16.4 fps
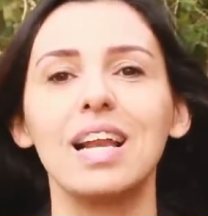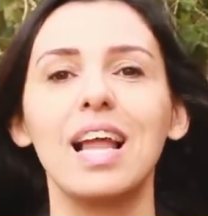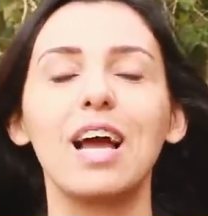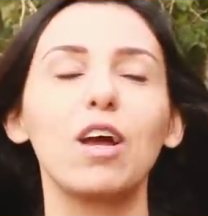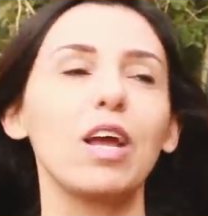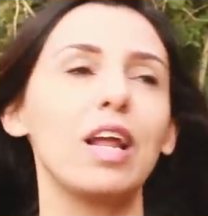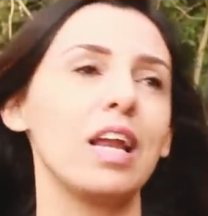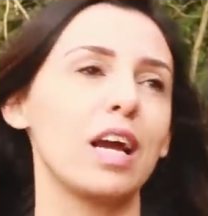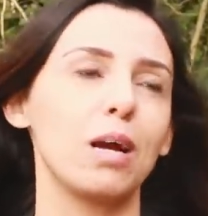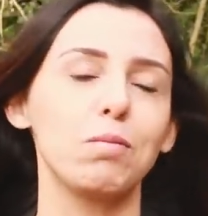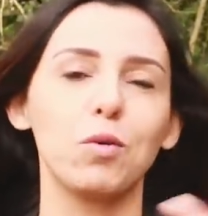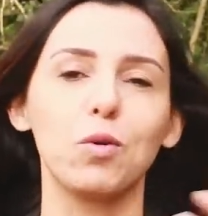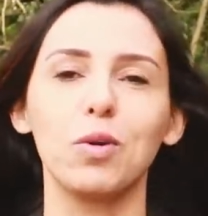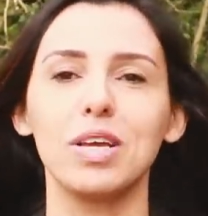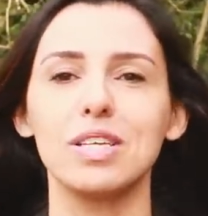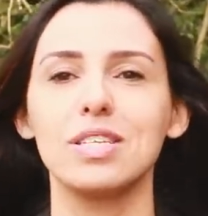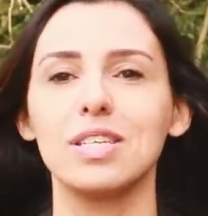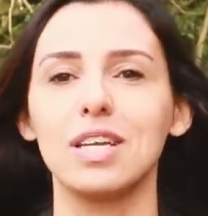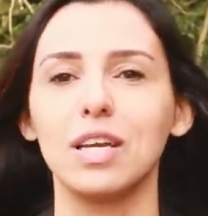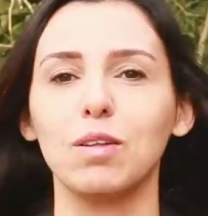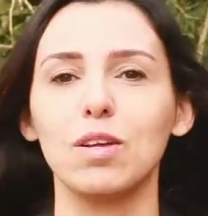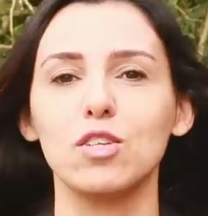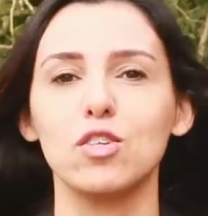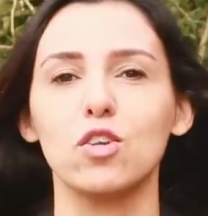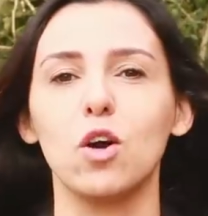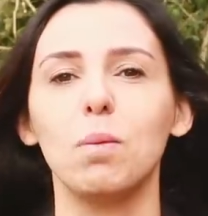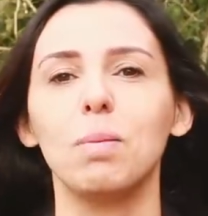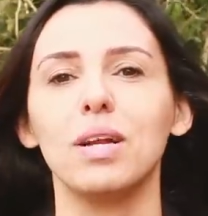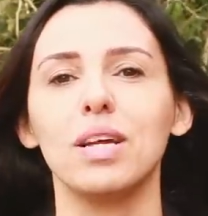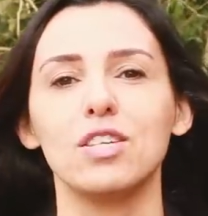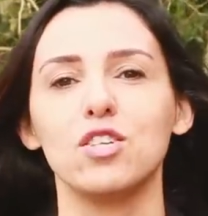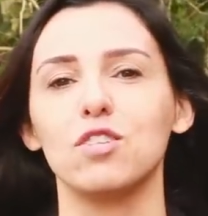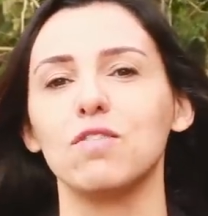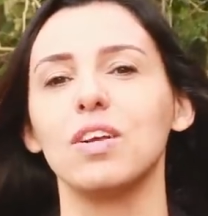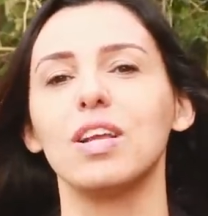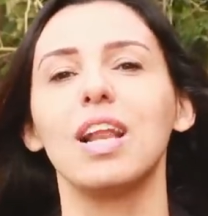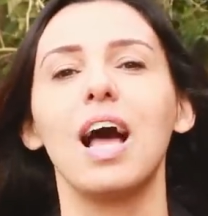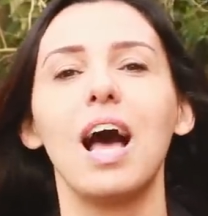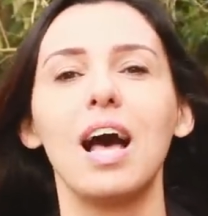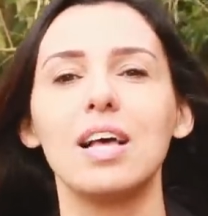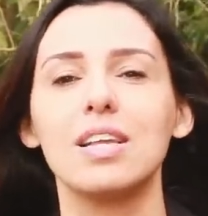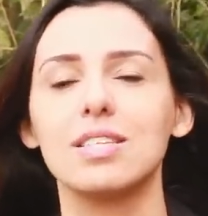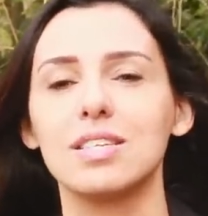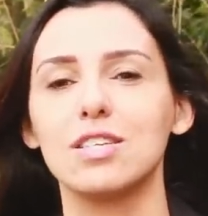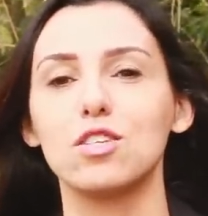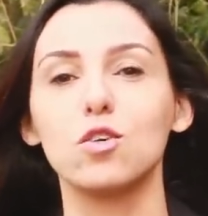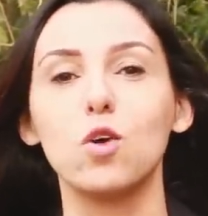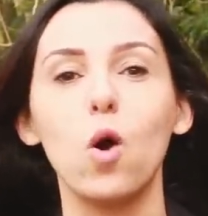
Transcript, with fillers: Lá ele acabou conhecendo as obras de Velázquez,